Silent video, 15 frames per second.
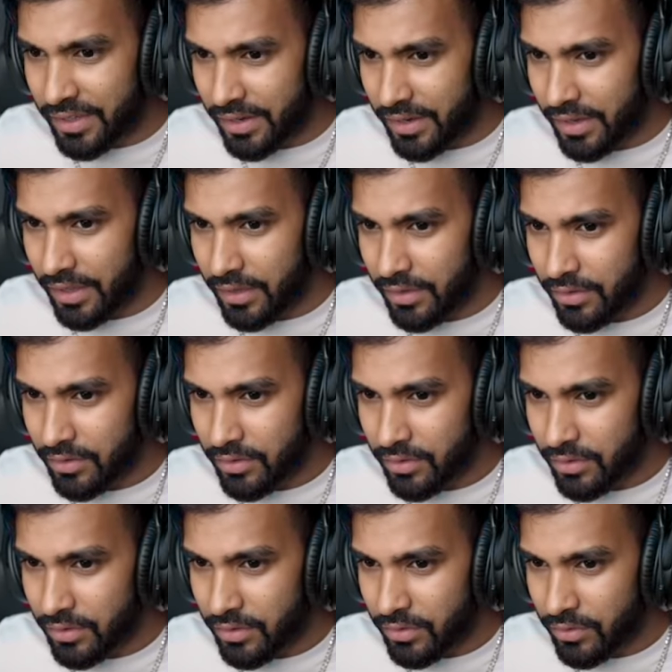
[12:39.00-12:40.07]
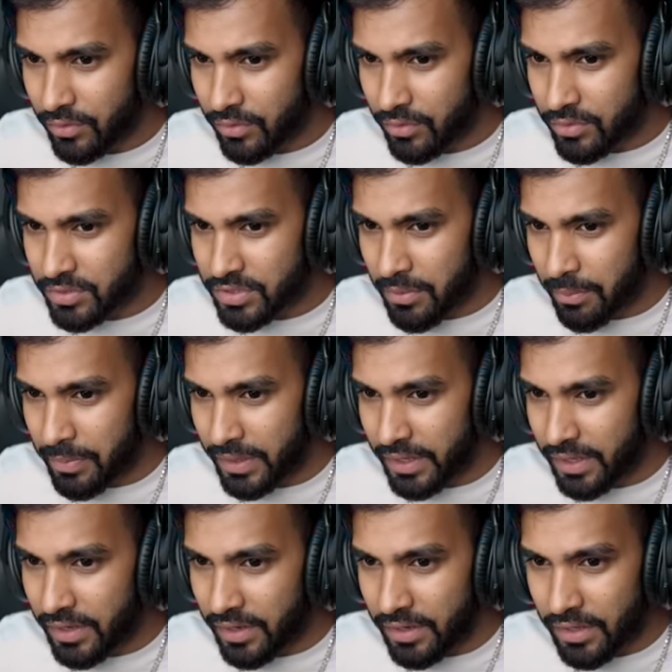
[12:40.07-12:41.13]
रहा है उसके
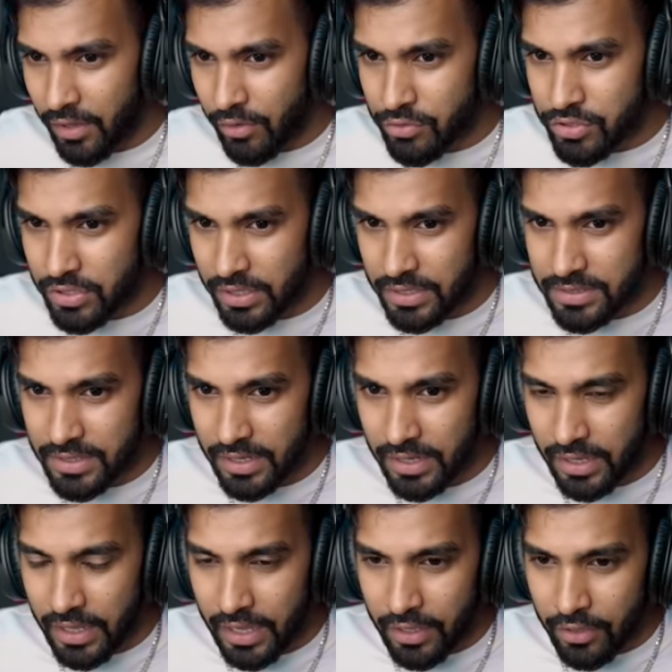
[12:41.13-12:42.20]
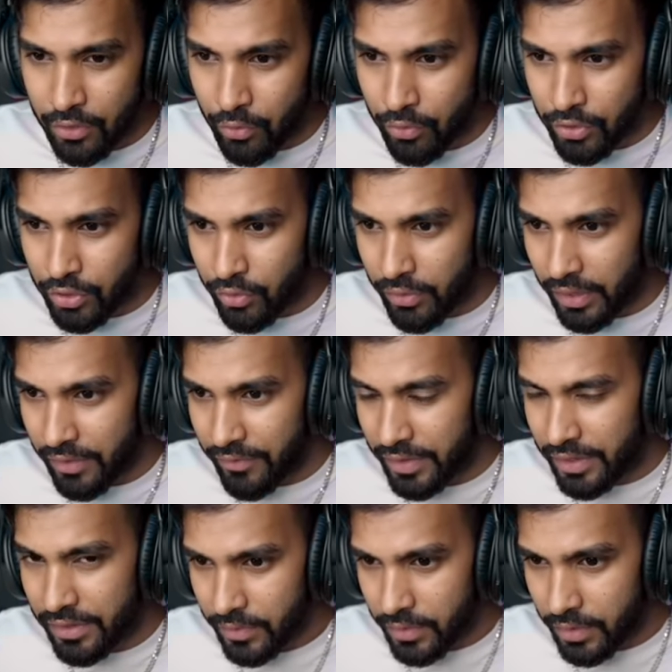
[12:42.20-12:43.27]
ब्लिंक करने का कुछ रीज़न है एक नोट तो है
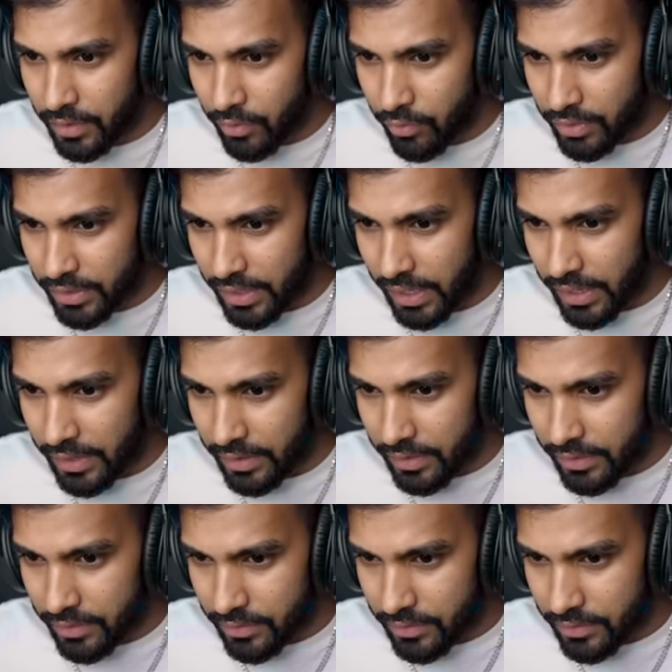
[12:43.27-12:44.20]
वेट नोट क्या है ये